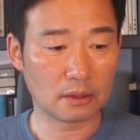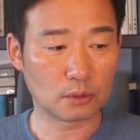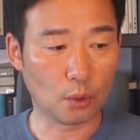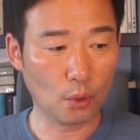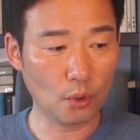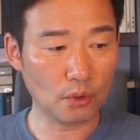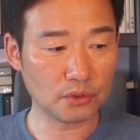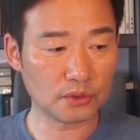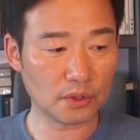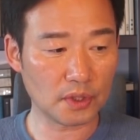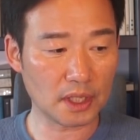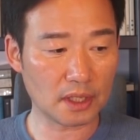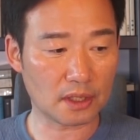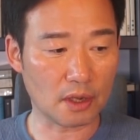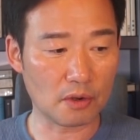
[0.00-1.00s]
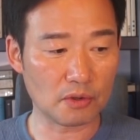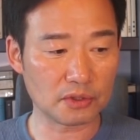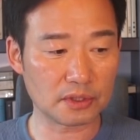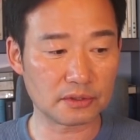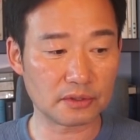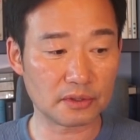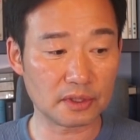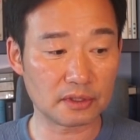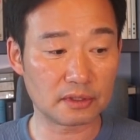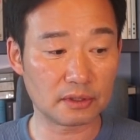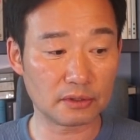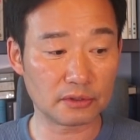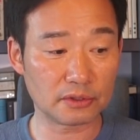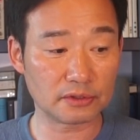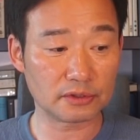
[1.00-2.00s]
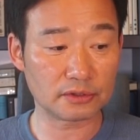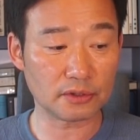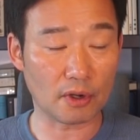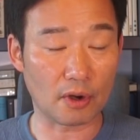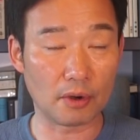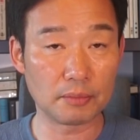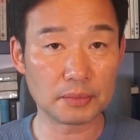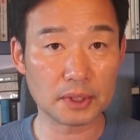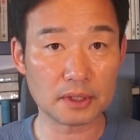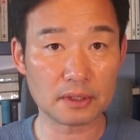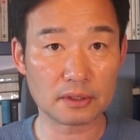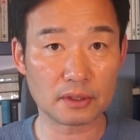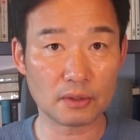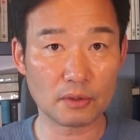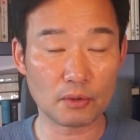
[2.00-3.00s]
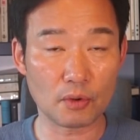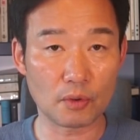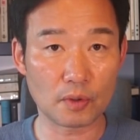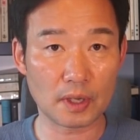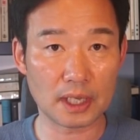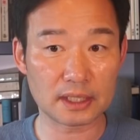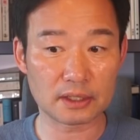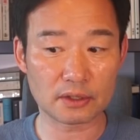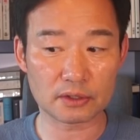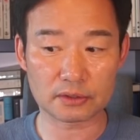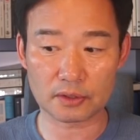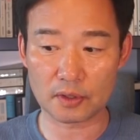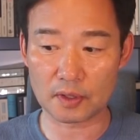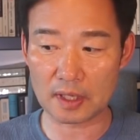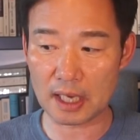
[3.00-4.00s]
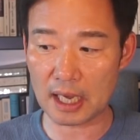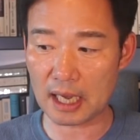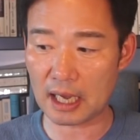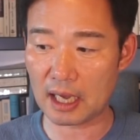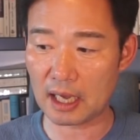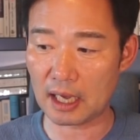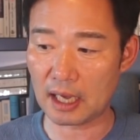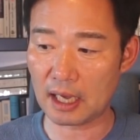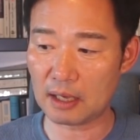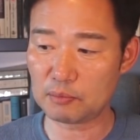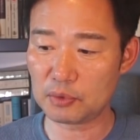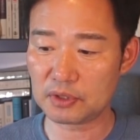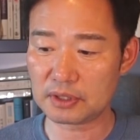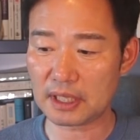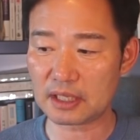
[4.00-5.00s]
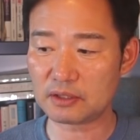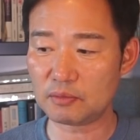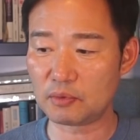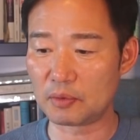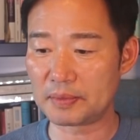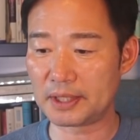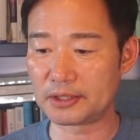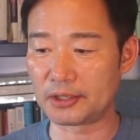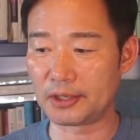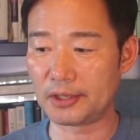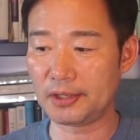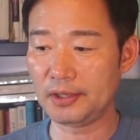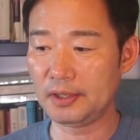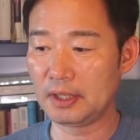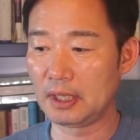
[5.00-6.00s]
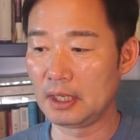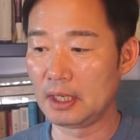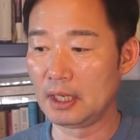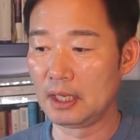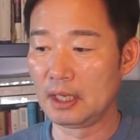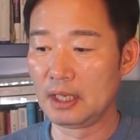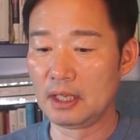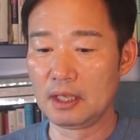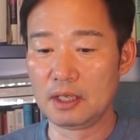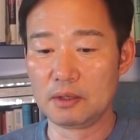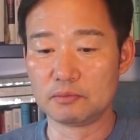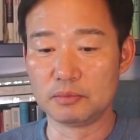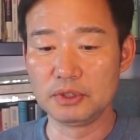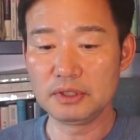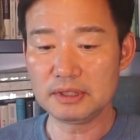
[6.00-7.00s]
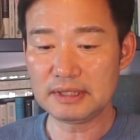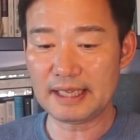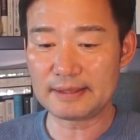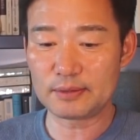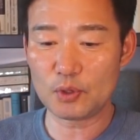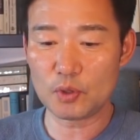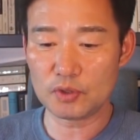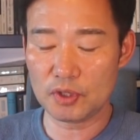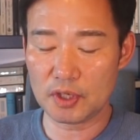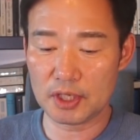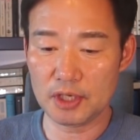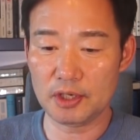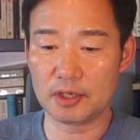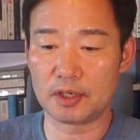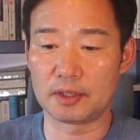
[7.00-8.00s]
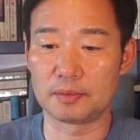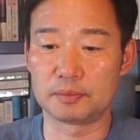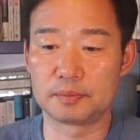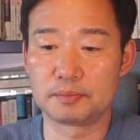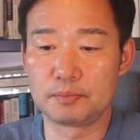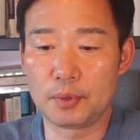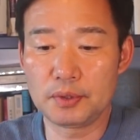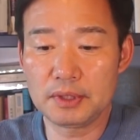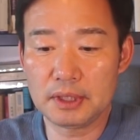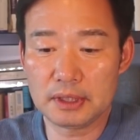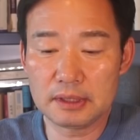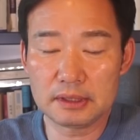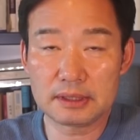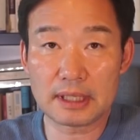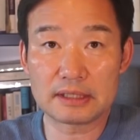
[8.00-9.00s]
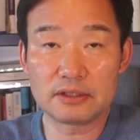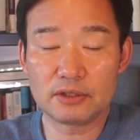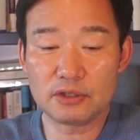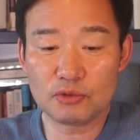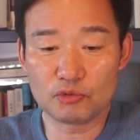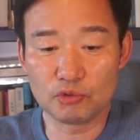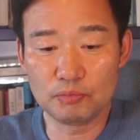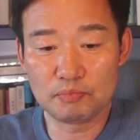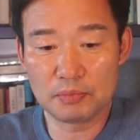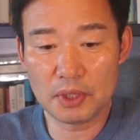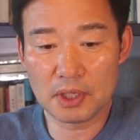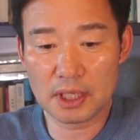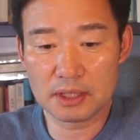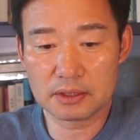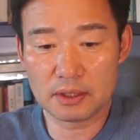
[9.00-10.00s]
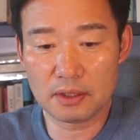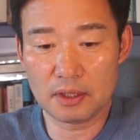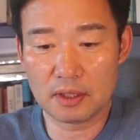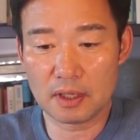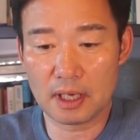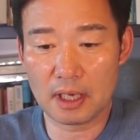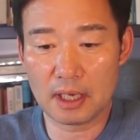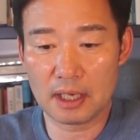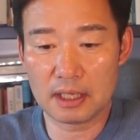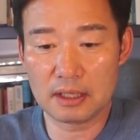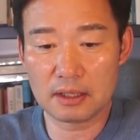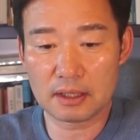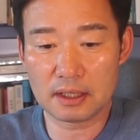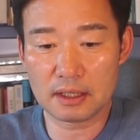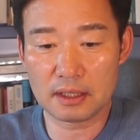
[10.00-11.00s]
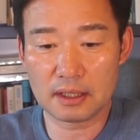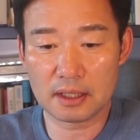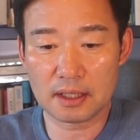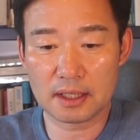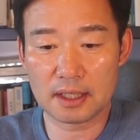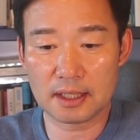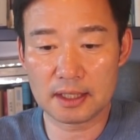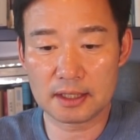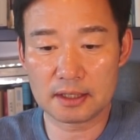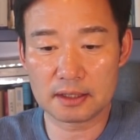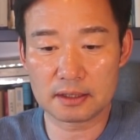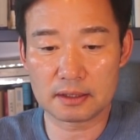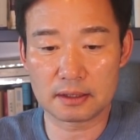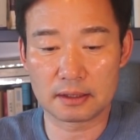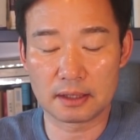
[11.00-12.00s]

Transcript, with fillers: 도저히 경호시설이 들어설 수 없는 그런 공간이었던가 한번 따져보면요. 문 대통령이요. 본인 그 자서전 운명에서 아, 이렇게